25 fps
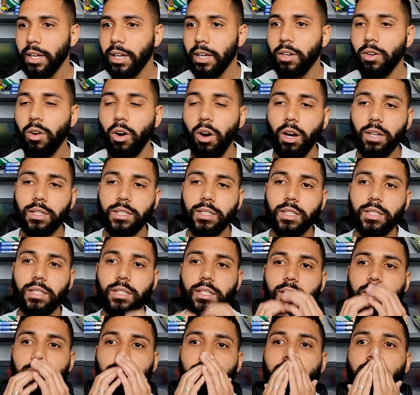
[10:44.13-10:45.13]
Nossa
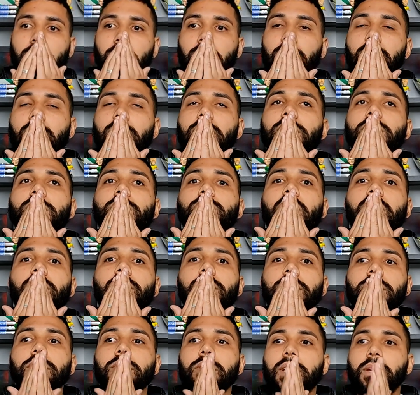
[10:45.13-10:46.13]
senhora, se o
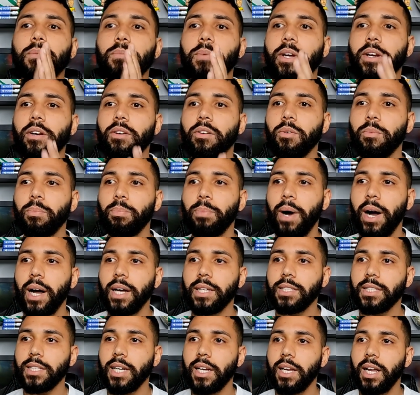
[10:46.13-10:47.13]
Everton Ribeiro não
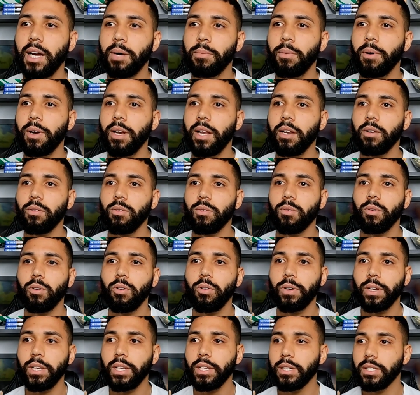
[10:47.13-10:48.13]
passa ali, a bola é no
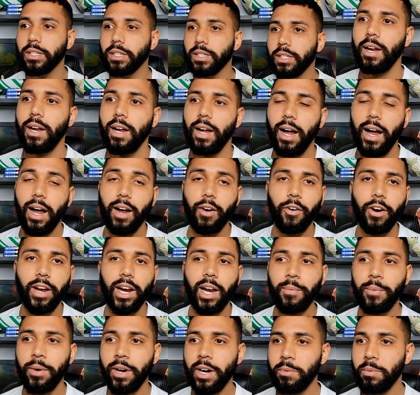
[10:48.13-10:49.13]
gol, hein?
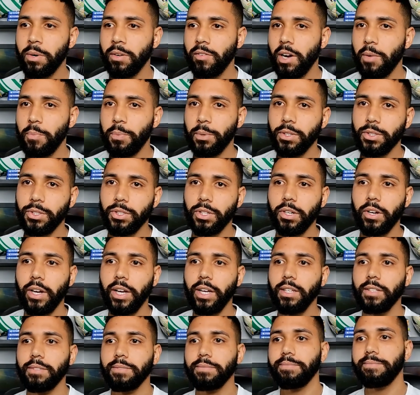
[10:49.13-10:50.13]
Agora meu irmão vai pro jogo,
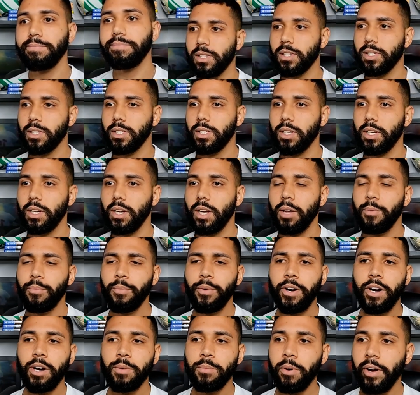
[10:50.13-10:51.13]
hein?
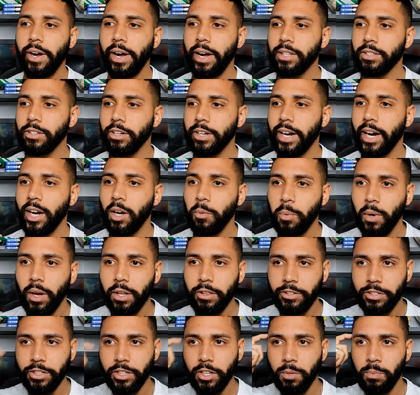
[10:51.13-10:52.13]
Meu irmão é adorado pela
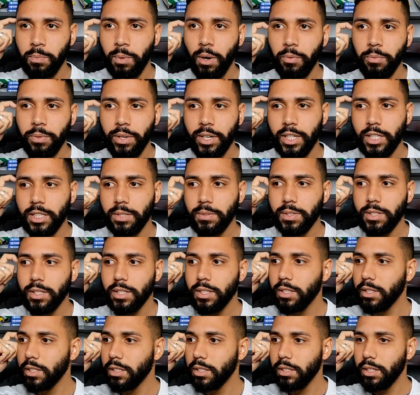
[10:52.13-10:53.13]
torcida do Palmeiras,
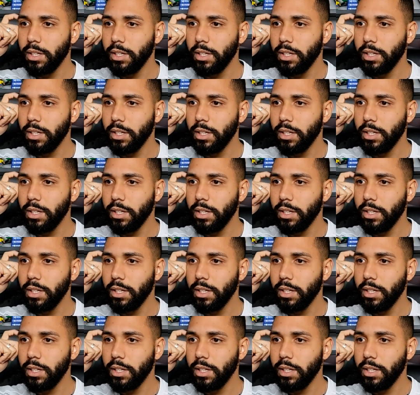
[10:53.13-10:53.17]
mano.